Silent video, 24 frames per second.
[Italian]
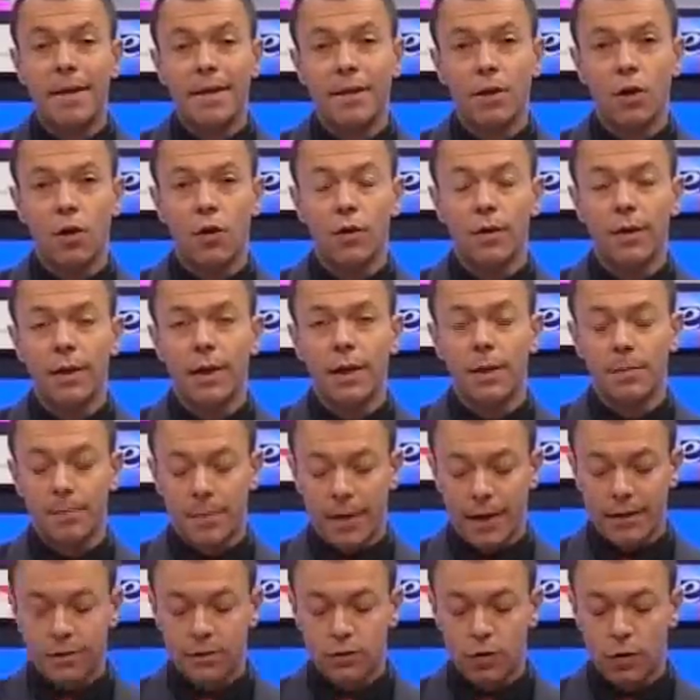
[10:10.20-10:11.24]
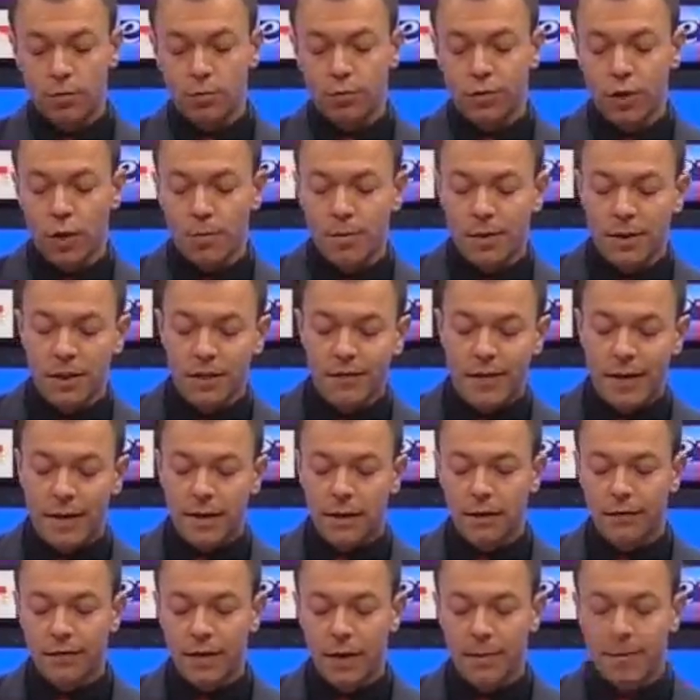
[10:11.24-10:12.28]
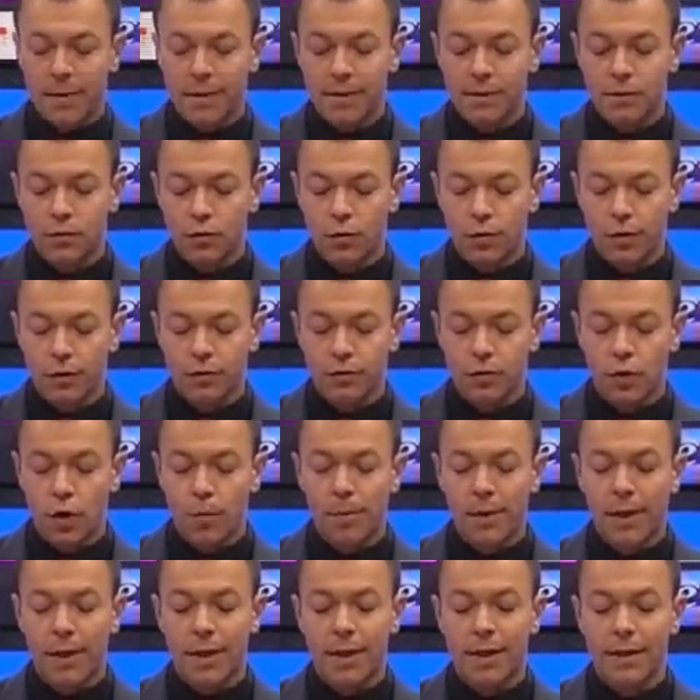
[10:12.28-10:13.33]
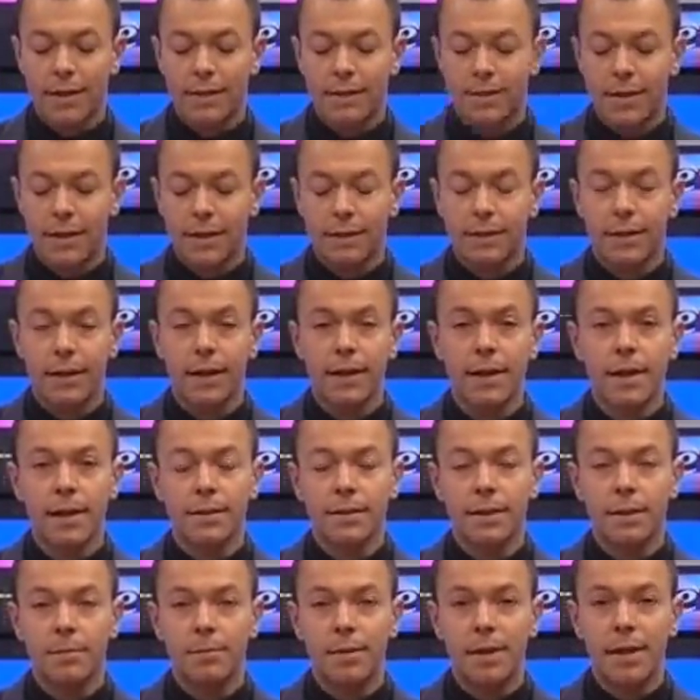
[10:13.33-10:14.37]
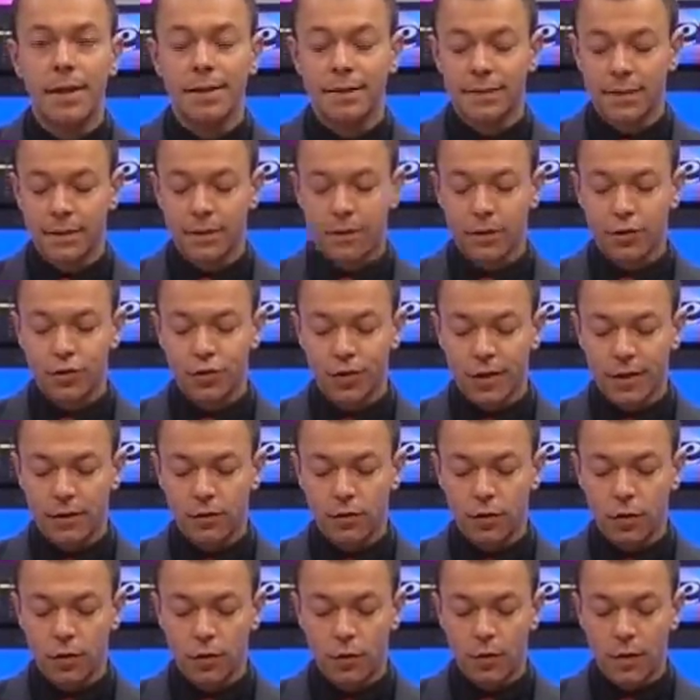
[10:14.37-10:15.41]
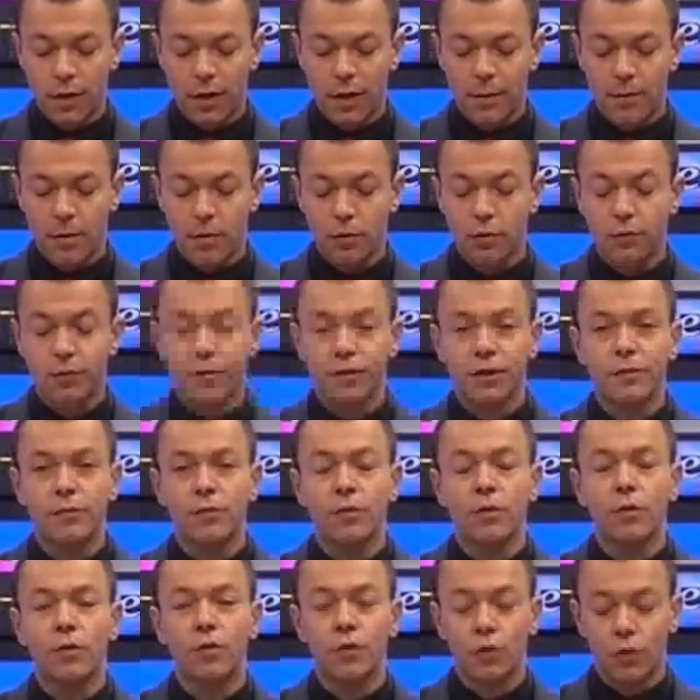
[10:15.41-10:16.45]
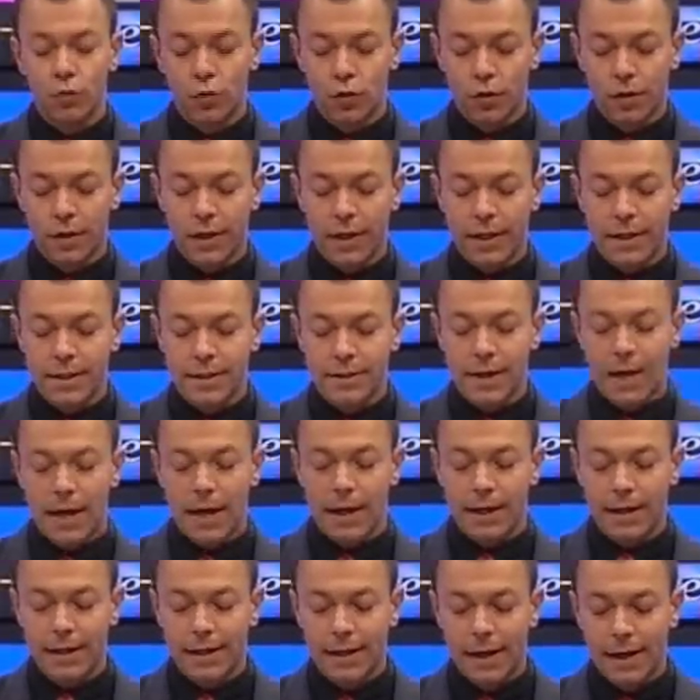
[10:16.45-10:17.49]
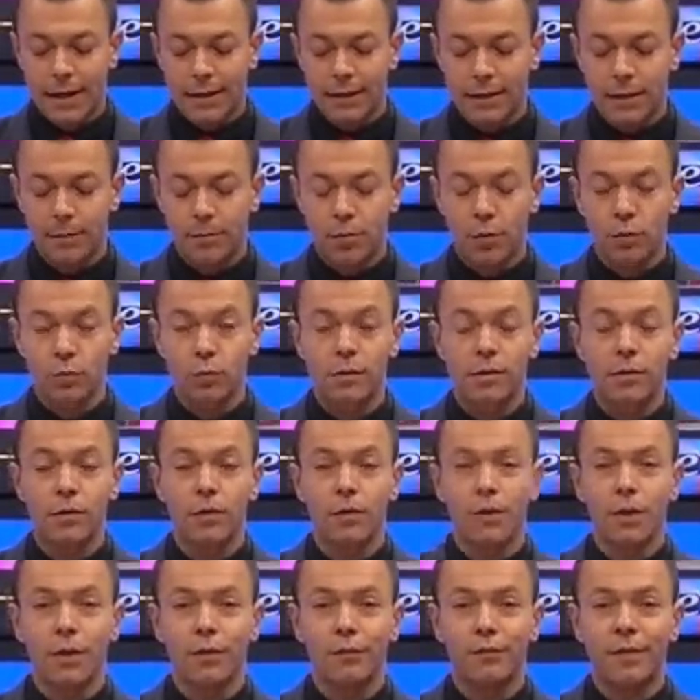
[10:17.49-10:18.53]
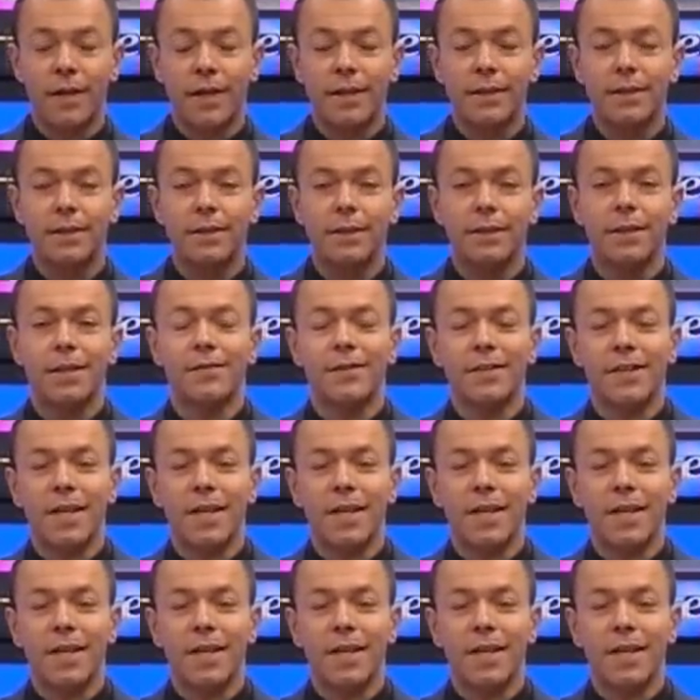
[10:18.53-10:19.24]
maioliche presso il Museo Medievale di Via Manzoni. Sono opere realizzate nel 1700 e in qualche modo facevano concorrenza alle grandi produzioni faentine.